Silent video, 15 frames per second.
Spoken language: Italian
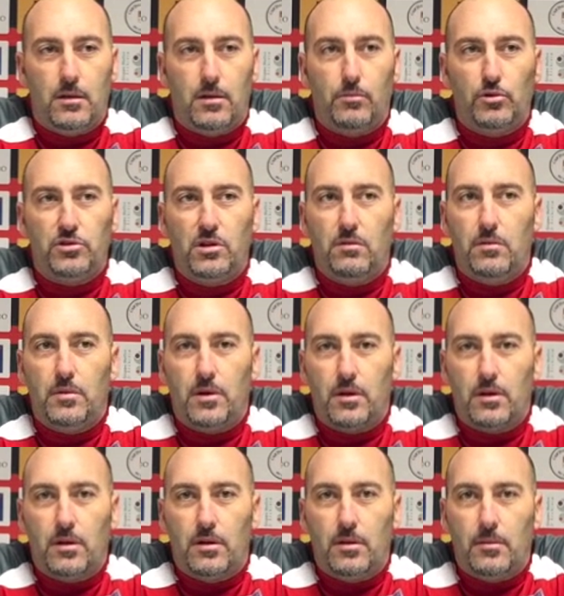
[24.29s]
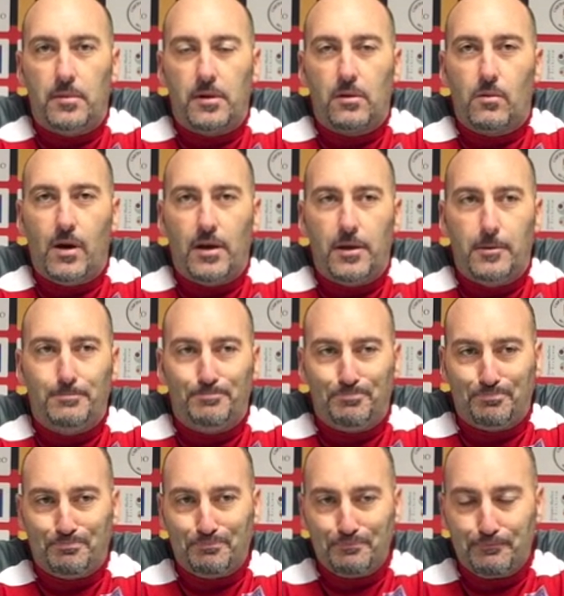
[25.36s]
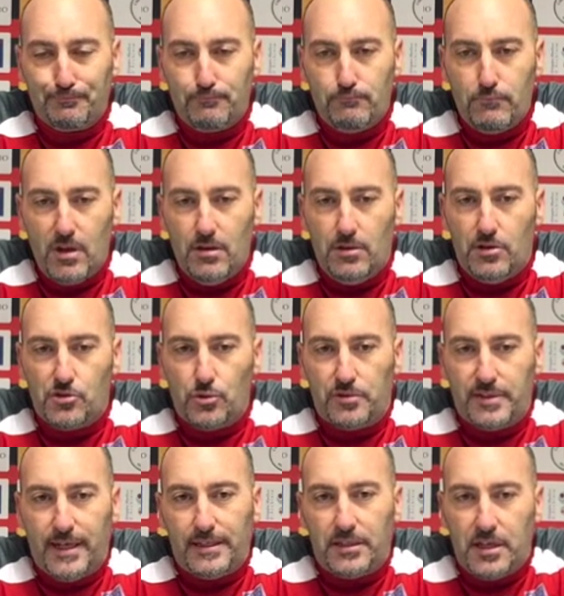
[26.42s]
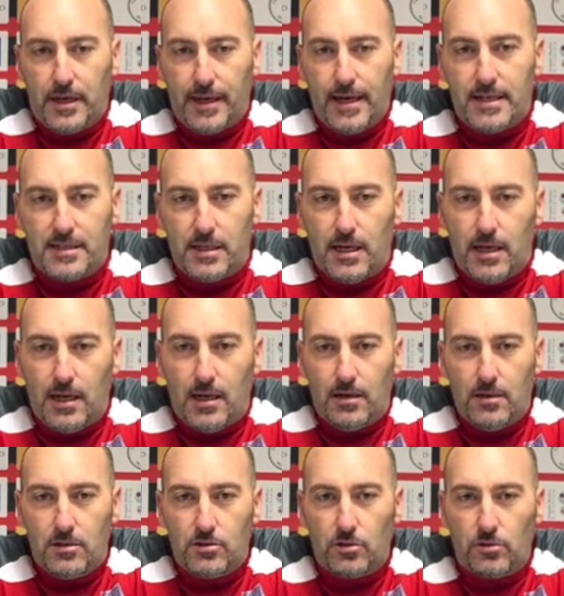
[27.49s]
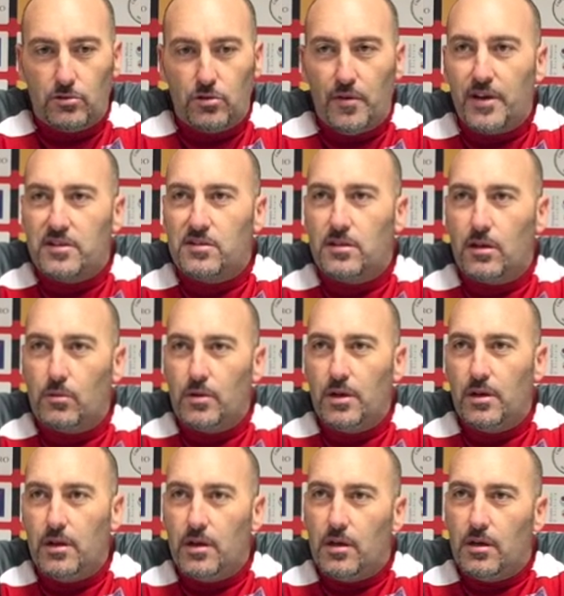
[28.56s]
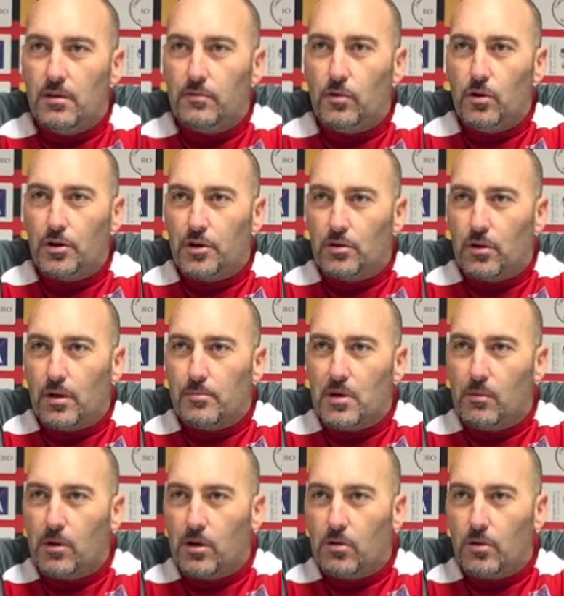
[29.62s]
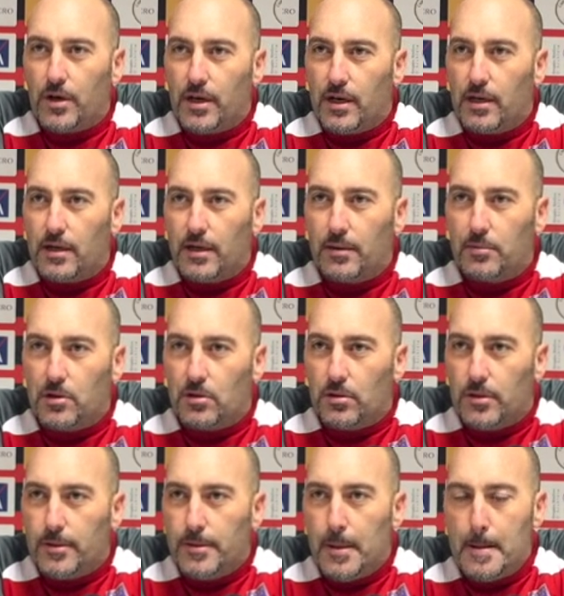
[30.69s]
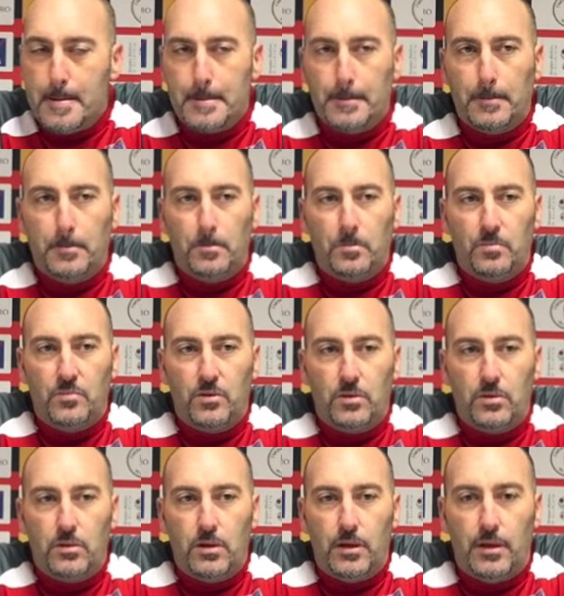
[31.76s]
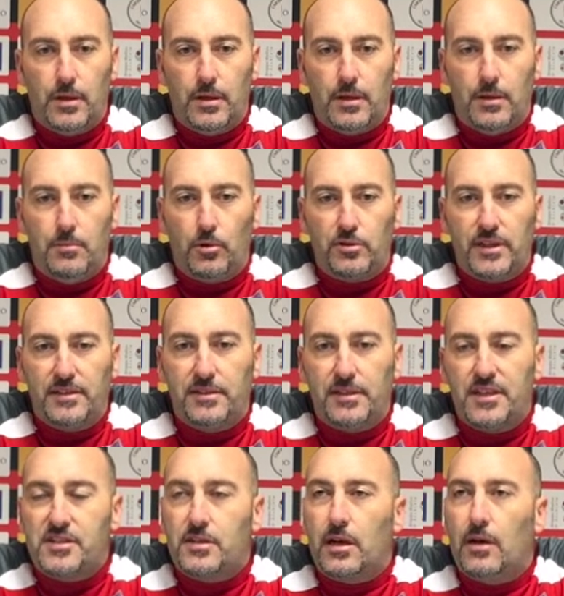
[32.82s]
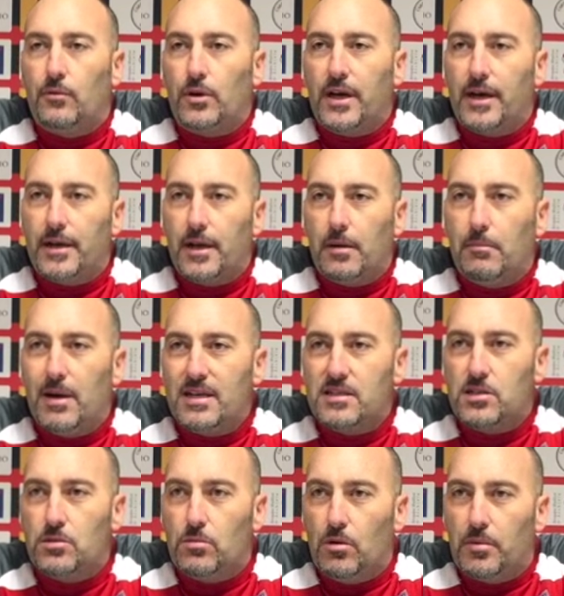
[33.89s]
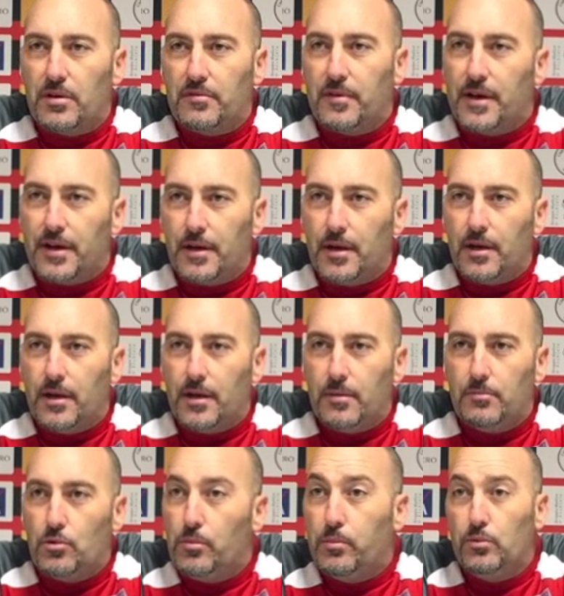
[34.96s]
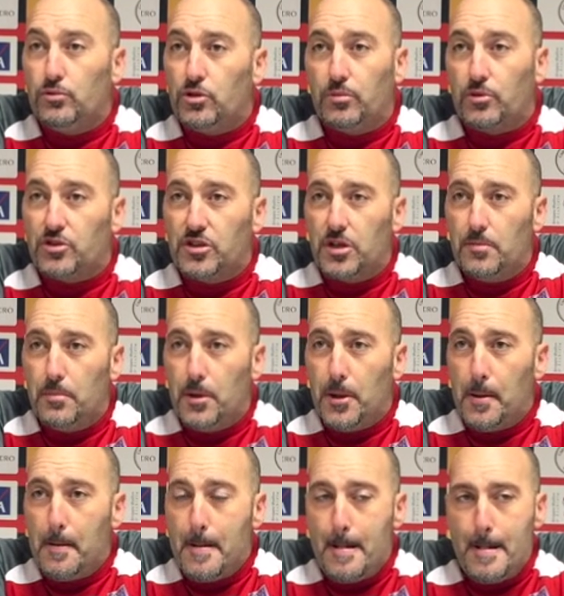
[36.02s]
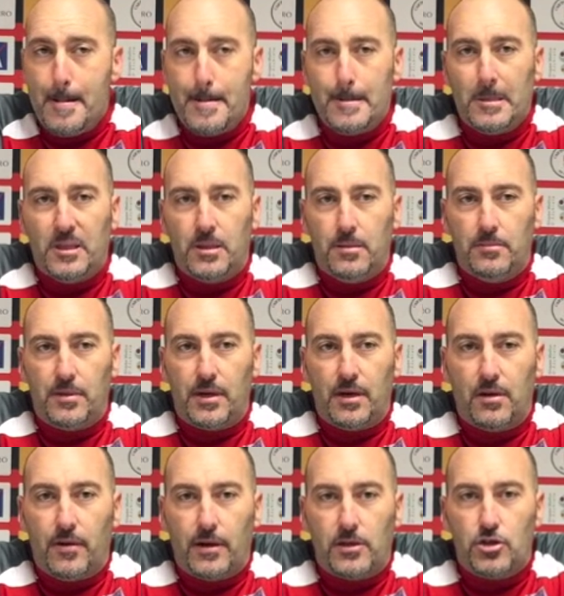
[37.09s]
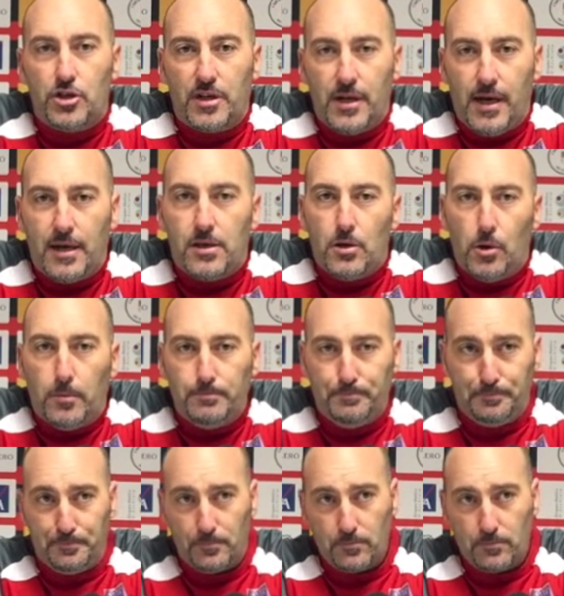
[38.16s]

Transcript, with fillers: i motivi per, per i quali i risultati in casa sono diversi da quelli fuori non l'abbiamo ancora capito. L'importante adesso è lavorare al massimo per fare più punti possibili, per arrivare a gennaio